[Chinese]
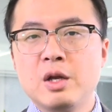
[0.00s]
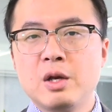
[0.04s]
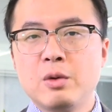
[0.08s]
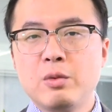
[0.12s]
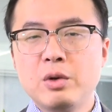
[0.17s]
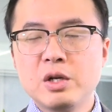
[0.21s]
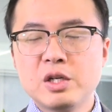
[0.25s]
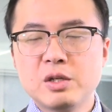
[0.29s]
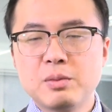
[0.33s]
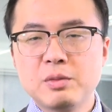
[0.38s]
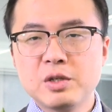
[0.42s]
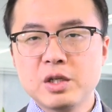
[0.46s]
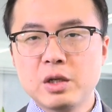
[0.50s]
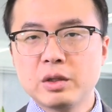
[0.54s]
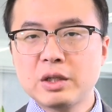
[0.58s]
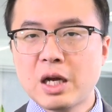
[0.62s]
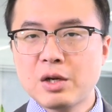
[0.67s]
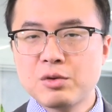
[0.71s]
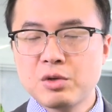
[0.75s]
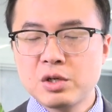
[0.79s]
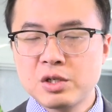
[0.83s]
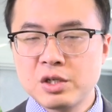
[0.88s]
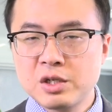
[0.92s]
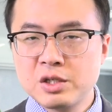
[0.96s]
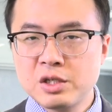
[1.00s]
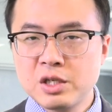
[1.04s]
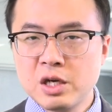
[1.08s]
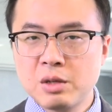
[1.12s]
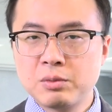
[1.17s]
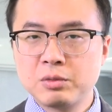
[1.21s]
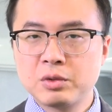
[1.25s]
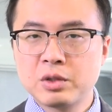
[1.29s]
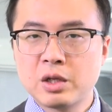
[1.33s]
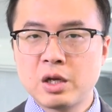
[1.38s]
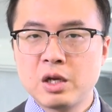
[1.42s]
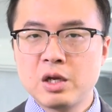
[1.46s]
为什么叫大学城项
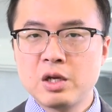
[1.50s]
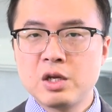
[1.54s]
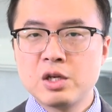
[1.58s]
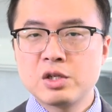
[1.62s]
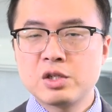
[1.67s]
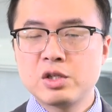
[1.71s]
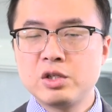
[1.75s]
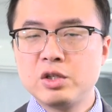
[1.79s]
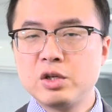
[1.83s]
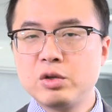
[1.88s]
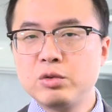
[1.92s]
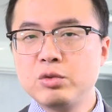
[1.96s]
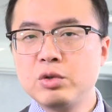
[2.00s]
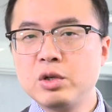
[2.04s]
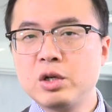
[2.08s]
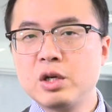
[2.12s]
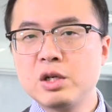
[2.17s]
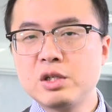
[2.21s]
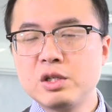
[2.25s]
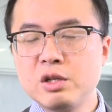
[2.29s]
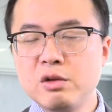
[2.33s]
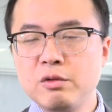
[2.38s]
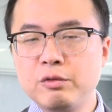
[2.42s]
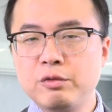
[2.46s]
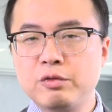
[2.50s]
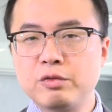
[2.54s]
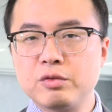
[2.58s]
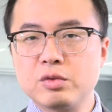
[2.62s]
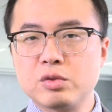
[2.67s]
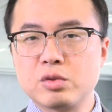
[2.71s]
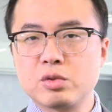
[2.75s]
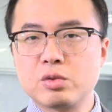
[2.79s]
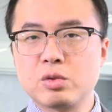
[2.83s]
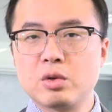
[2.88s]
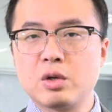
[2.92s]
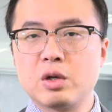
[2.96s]
目呢？是由于和政
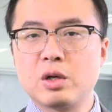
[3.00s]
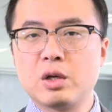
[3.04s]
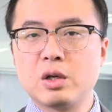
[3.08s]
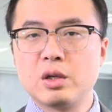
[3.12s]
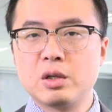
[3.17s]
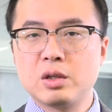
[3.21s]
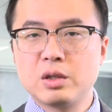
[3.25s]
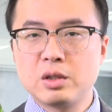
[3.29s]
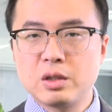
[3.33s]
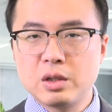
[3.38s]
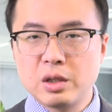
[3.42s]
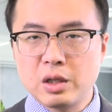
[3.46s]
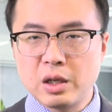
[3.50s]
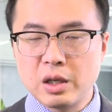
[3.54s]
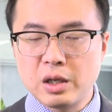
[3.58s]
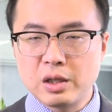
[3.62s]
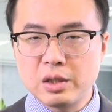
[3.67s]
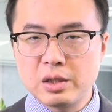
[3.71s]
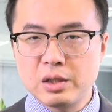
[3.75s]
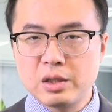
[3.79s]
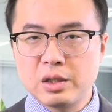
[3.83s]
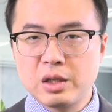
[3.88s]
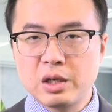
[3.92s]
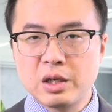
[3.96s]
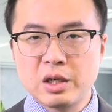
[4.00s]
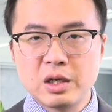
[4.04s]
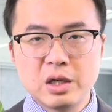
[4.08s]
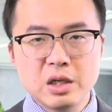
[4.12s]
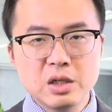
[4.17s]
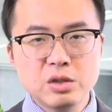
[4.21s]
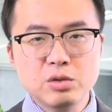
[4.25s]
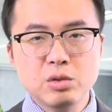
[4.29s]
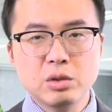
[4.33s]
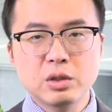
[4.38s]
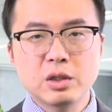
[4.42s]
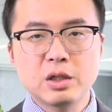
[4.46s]
府所呃
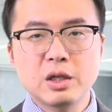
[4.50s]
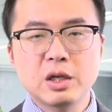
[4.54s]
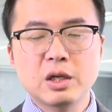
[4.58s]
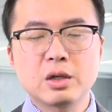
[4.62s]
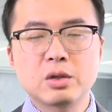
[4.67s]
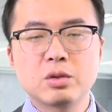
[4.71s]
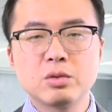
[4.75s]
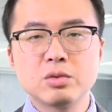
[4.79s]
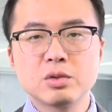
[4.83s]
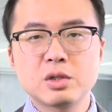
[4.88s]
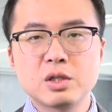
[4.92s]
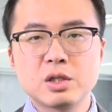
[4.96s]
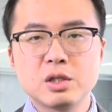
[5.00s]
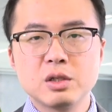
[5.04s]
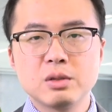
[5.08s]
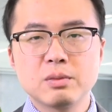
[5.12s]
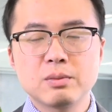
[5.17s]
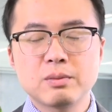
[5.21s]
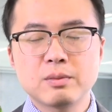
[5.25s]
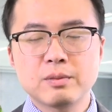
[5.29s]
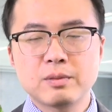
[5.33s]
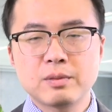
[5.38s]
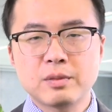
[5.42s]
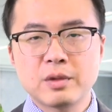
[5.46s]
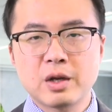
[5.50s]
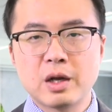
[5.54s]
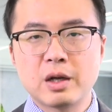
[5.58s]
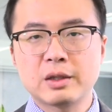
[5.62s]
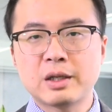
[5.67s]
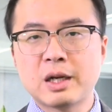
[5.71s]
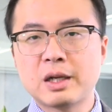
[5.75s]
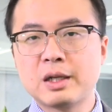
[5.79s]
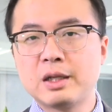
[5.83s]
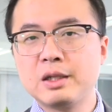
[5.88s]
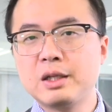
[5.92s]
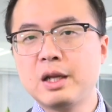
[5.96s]
合作的那个公司啊，
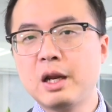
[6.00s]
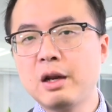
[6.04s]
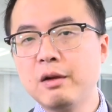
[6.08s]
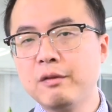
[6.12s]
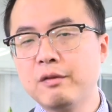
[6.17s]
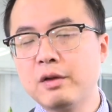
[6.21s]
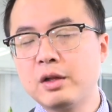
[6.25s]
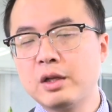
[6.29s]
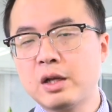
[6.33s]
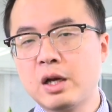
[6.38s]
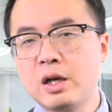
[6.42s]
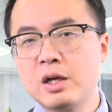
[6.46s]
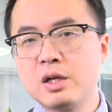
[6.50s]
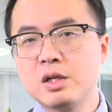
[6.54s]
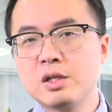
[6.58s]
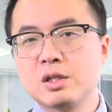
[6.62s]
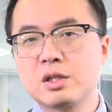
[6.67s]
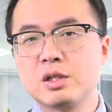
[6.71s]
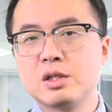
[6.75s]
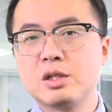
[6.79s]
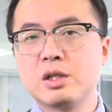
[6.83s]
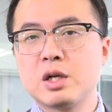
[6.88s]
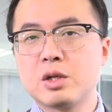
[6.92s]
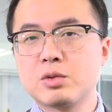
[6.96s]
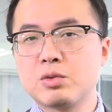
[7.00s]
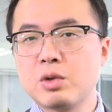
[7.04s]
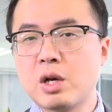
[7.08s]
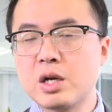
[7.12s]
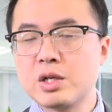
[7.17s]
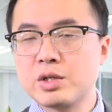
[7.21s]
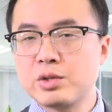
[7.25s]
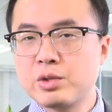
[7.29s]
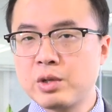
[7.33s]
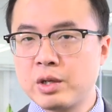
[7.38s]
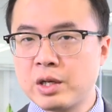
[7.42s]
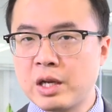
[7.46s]
它的英文呢是叫做
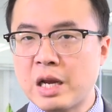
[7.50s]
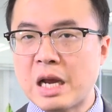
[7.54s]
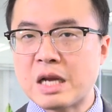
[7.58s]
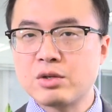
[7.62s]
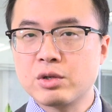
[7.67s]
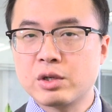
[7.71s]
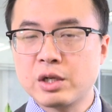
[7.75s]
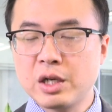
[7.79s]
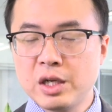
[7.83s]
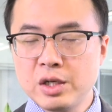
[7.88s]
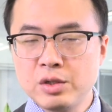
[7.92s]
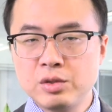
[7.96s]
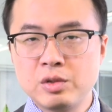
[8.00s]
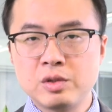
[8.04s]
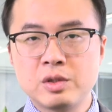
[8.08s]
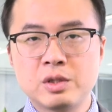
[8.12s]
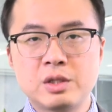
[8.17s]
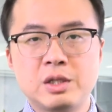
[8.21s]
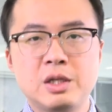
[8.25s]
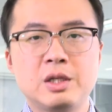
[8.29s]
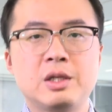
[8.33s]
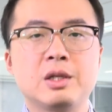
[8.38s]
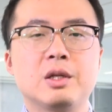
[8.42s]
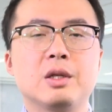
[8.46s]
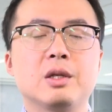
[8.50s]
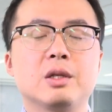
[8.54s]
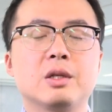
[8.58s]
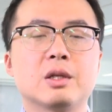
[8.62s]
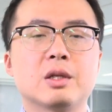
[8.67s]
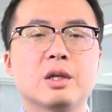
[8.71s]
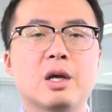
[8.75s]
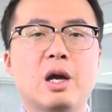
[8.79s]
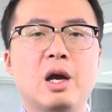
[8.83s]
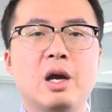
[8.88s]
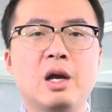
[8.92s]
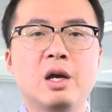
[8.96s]
Australian Education City
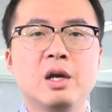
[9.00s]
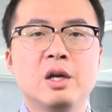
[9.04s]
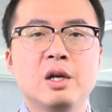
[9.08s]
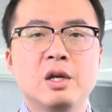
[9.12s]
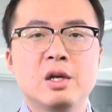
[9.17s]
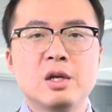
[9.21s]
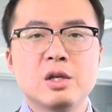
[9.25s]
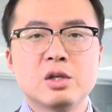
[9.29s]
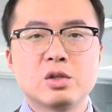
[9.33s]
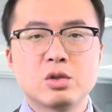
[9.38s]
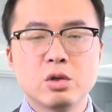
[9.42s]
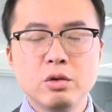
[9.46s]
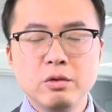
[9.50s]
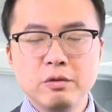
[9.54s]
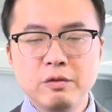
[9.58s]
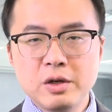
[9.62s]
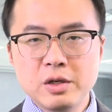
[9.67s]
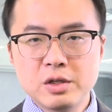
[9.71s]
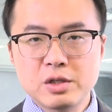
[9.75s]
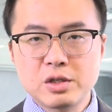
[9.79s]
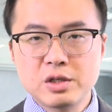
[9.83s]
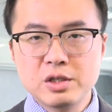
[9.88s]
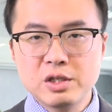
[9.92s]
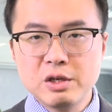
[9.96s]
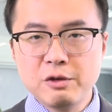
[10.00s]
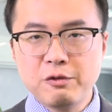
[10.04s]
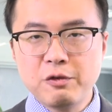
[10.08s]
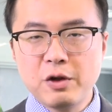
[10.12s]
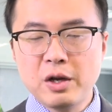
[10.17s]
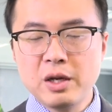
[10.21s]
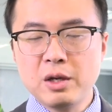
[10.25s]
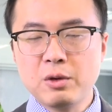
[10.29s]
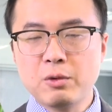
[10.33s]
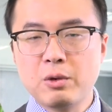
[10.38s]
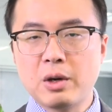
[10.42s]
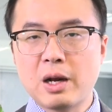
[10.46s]
啊，中文直接
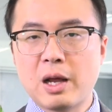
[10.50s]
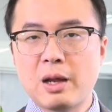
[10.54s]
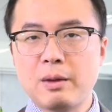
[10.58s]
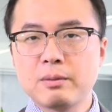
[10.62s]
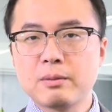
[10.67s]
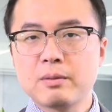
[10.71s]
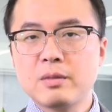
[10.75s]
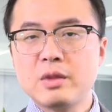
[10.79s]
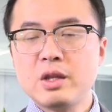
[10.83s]
翻译过来。